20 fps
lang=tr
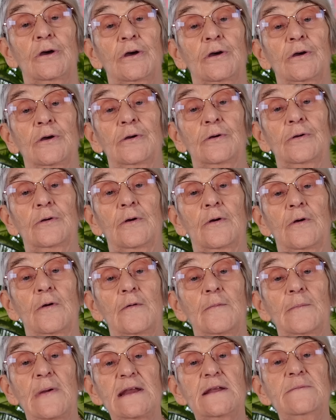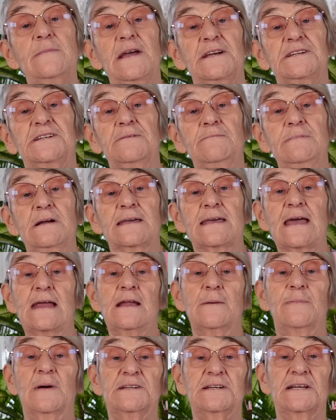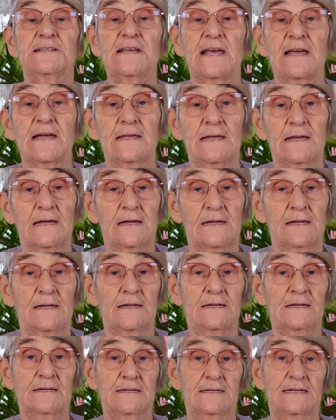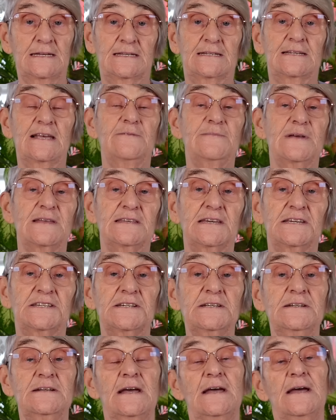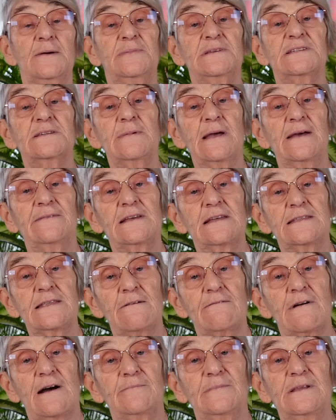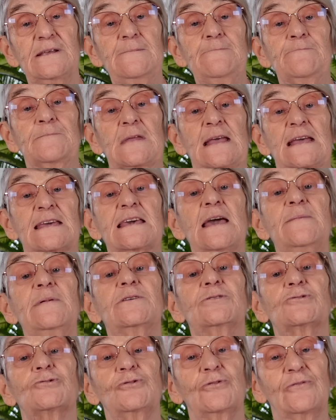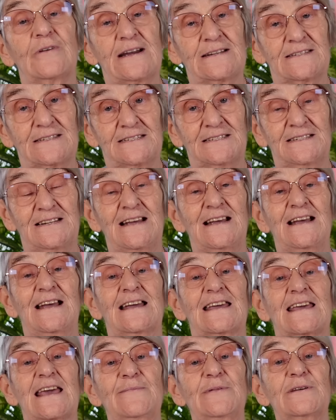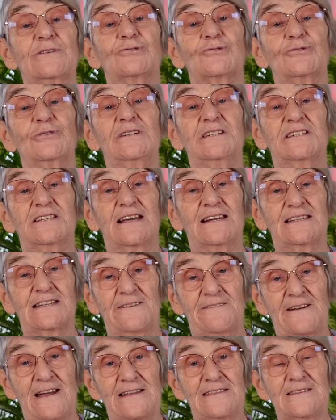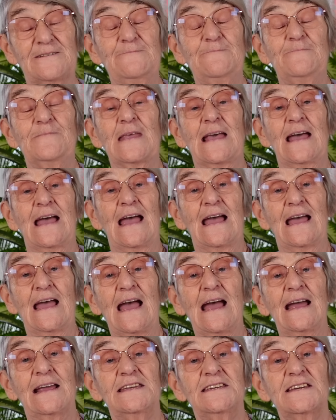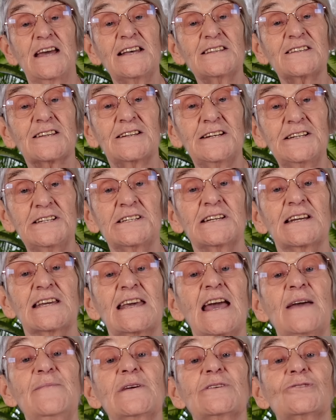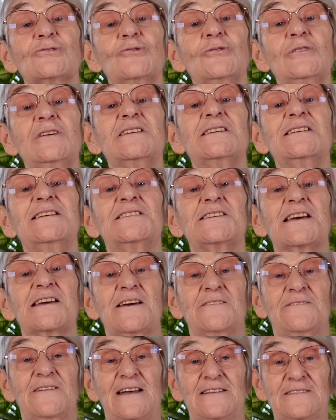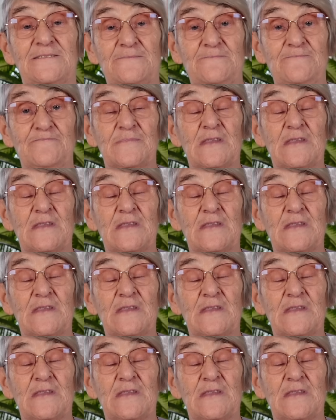E, benim eşim kelle paçası hiç sevmediği için bizim evde devamlı kemik suyu vardır. Kemik suyu içeriz efendim. E, yaz kış kemik suyu içilecek efendim.